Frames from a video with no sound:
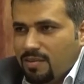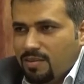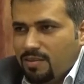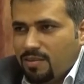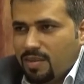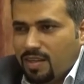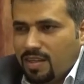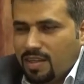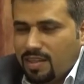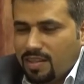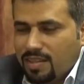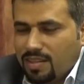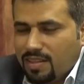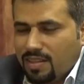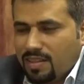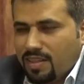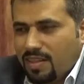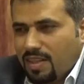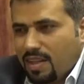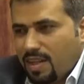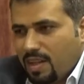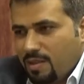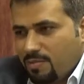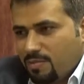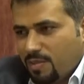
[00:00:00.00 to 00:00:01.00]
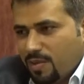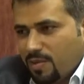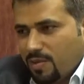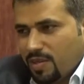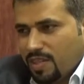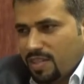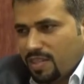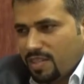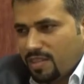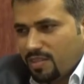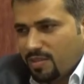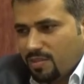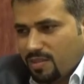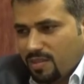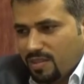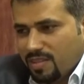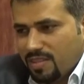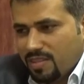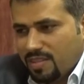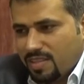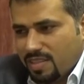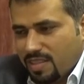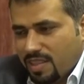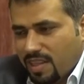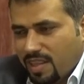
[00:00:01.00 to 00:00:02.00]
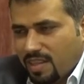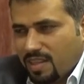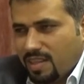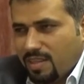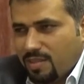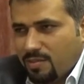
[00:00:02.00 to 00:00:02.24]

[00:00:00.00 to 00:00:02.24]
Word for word: فاهم اول شيء انه نزيد عدد